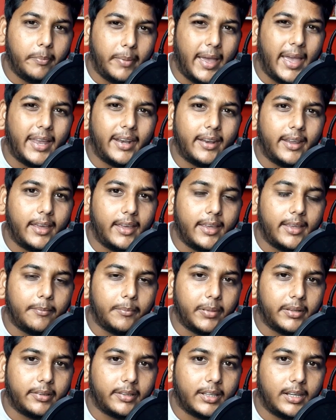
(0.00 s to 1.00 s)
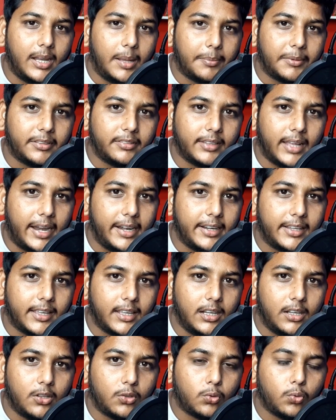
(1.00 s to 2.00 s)
बैन है बेसिकली आपकी साइट
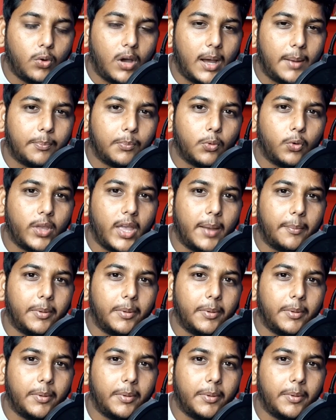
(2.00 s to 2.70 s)
के लिए तो आपको